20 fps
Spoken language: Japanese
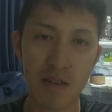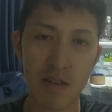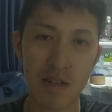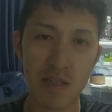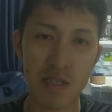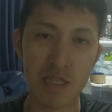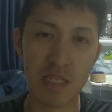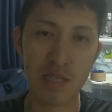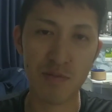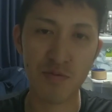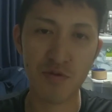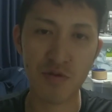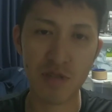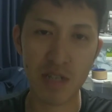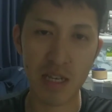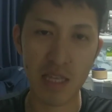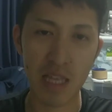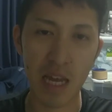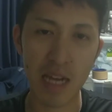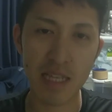自分が
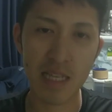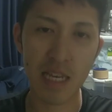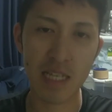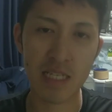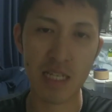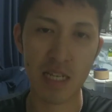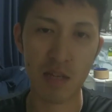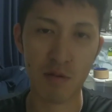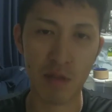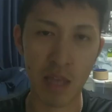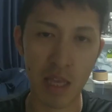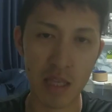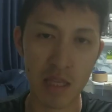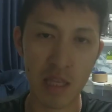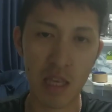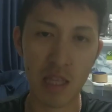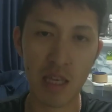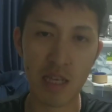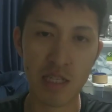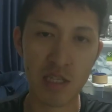なりたい姿を徹
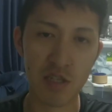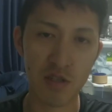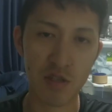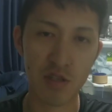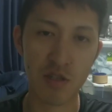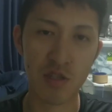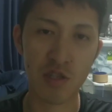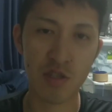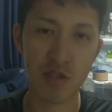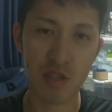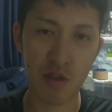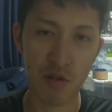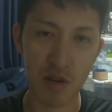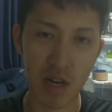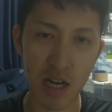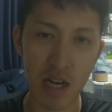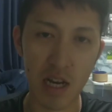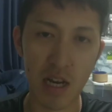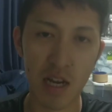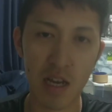底的に追求するっていうの
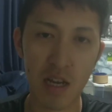は